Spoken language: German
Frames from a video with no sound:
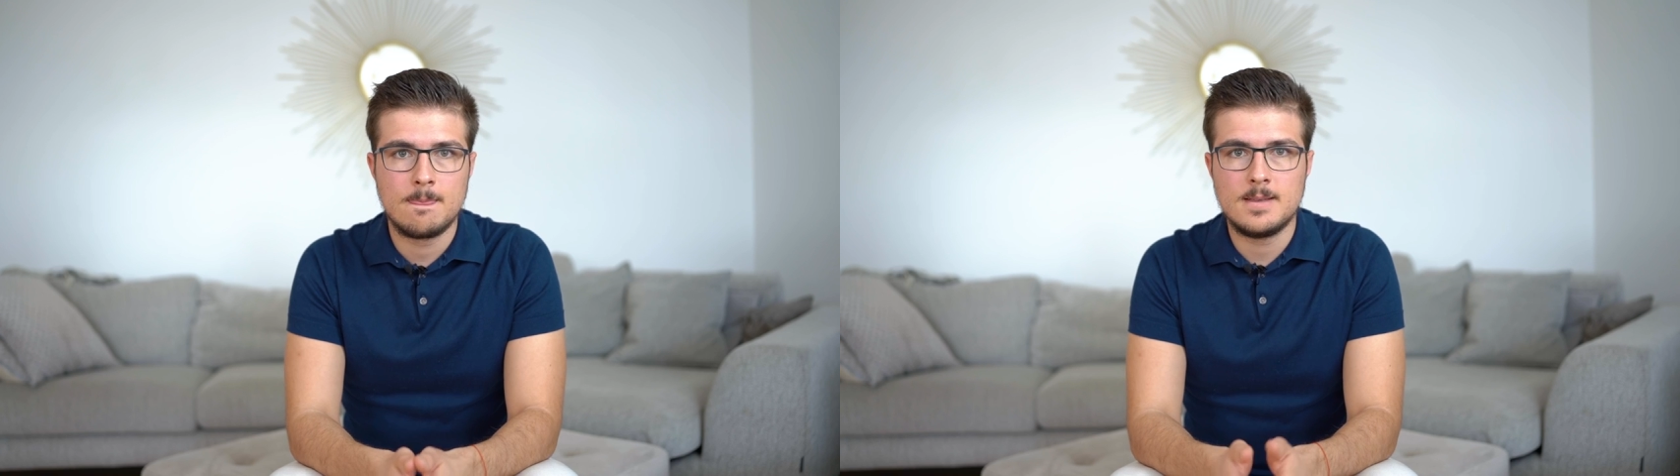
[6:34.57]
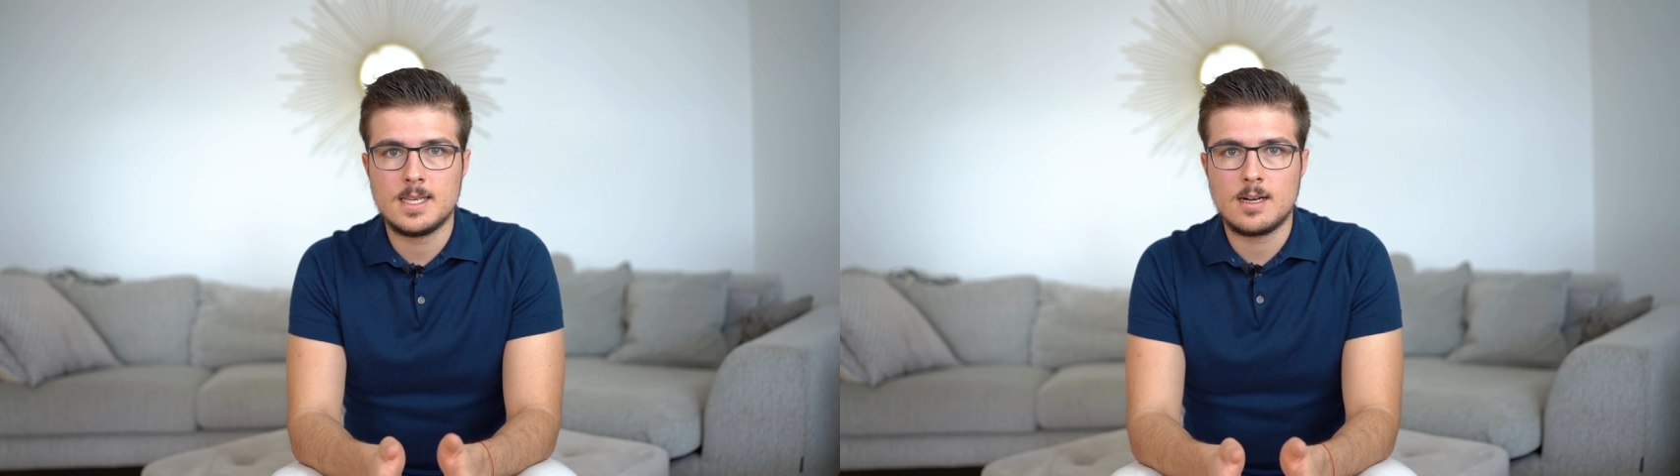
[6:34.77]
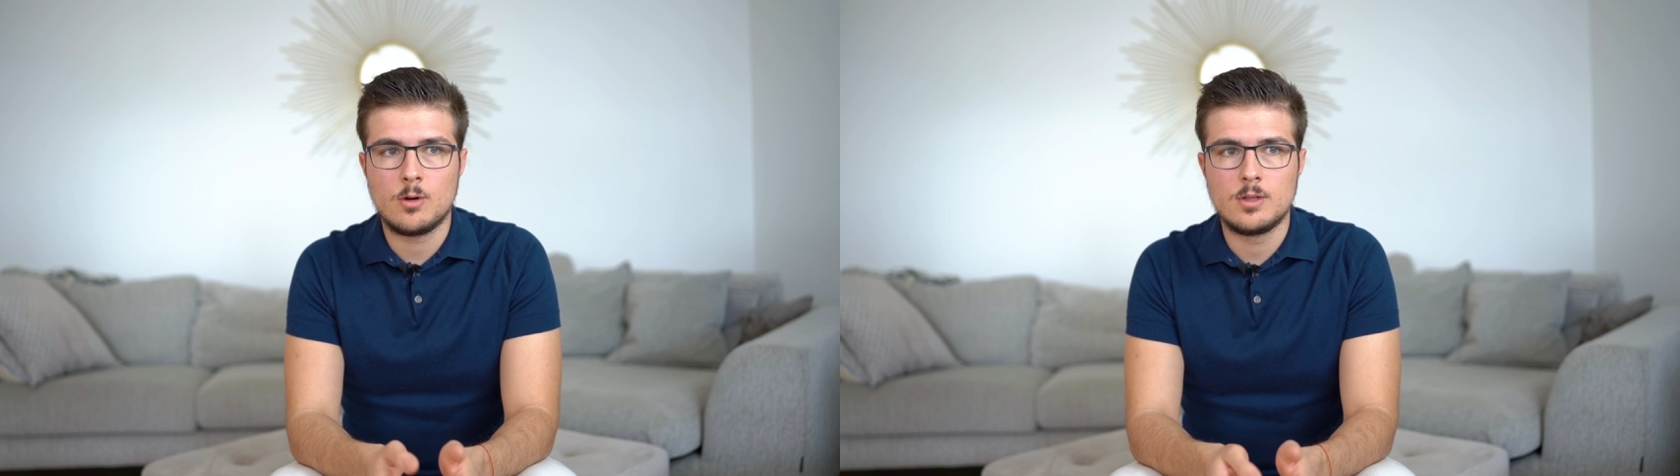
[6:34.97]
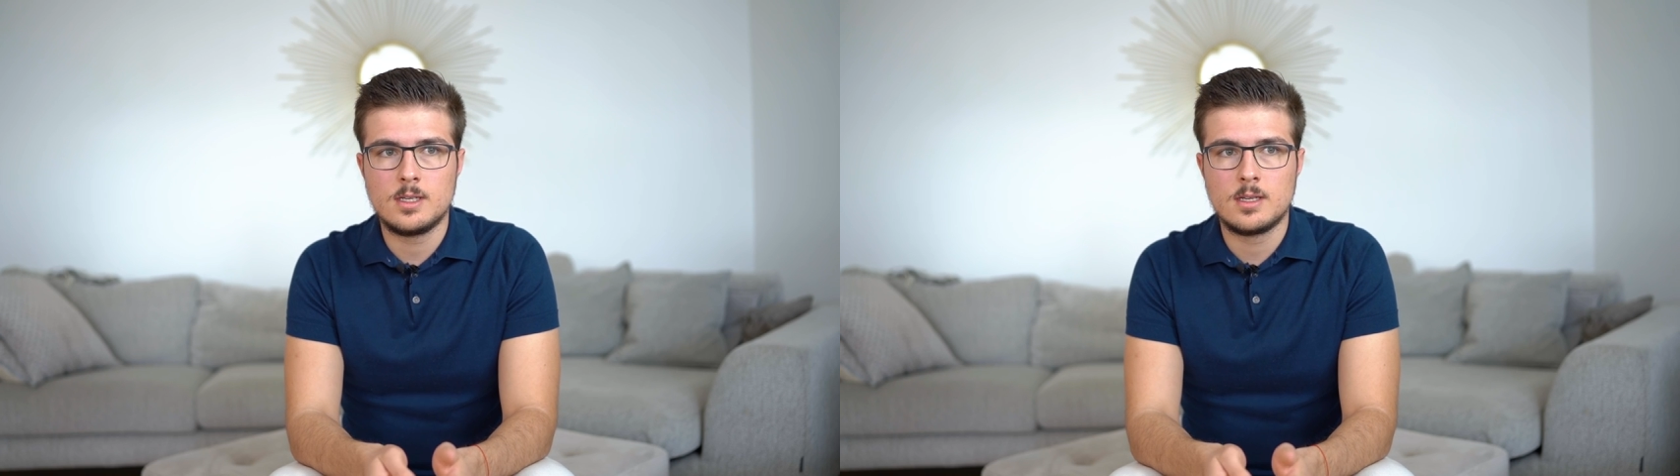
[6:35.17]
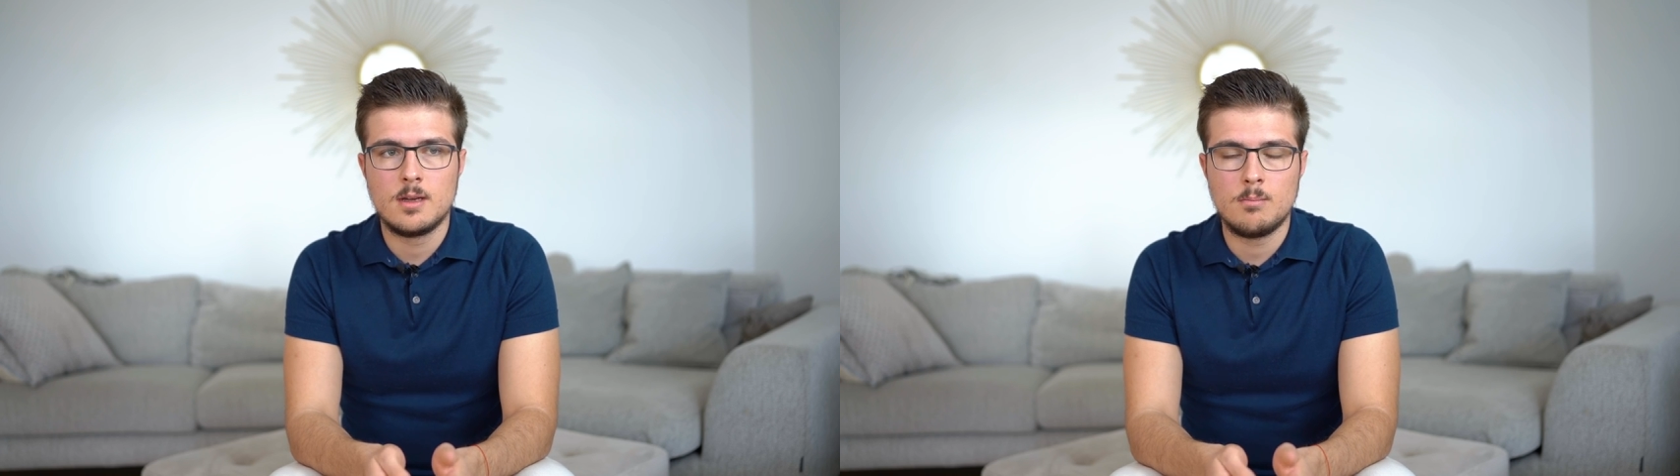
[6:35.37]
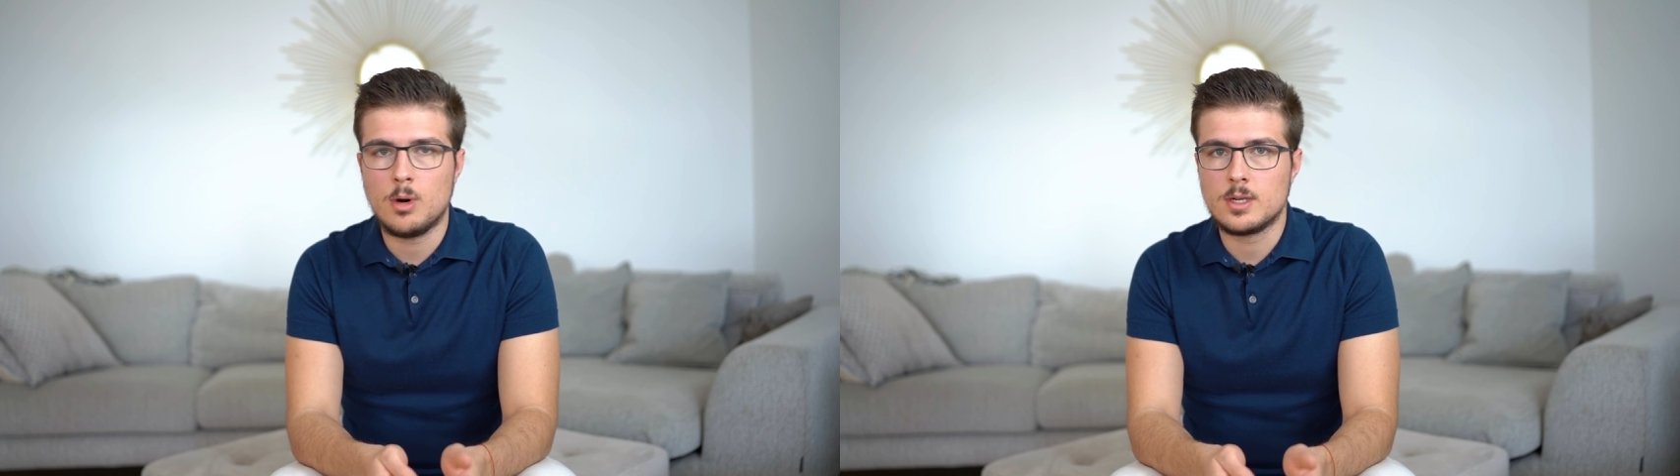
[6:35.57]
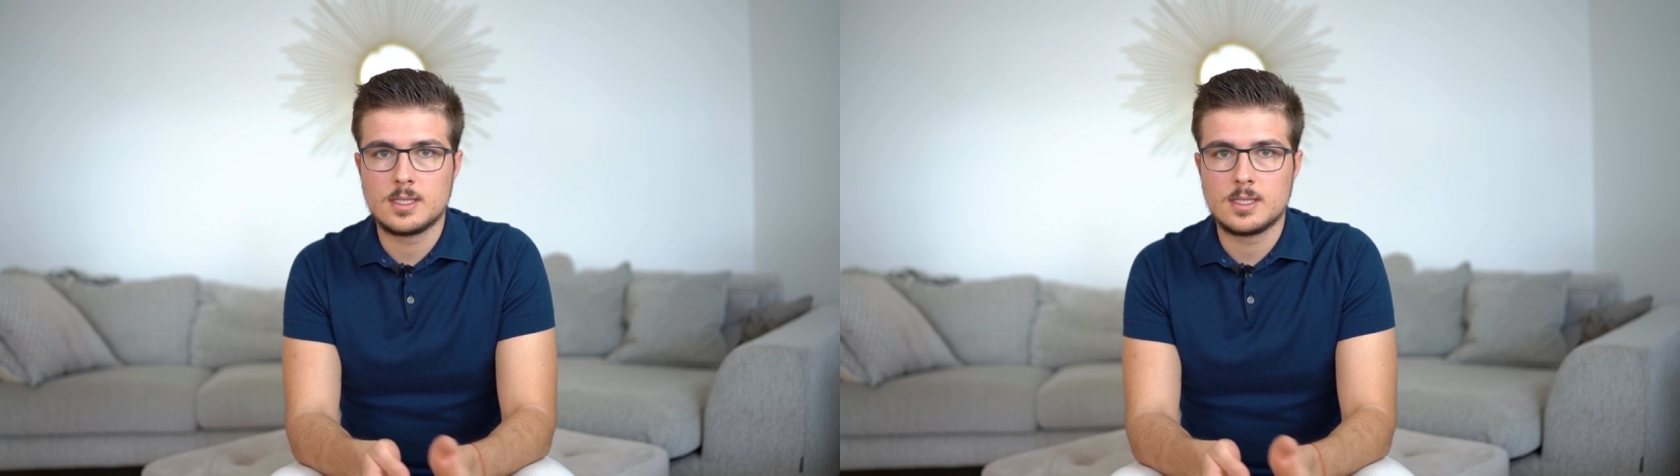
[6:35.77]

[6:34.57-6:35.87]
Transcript: Die sagen auch nicht, boah,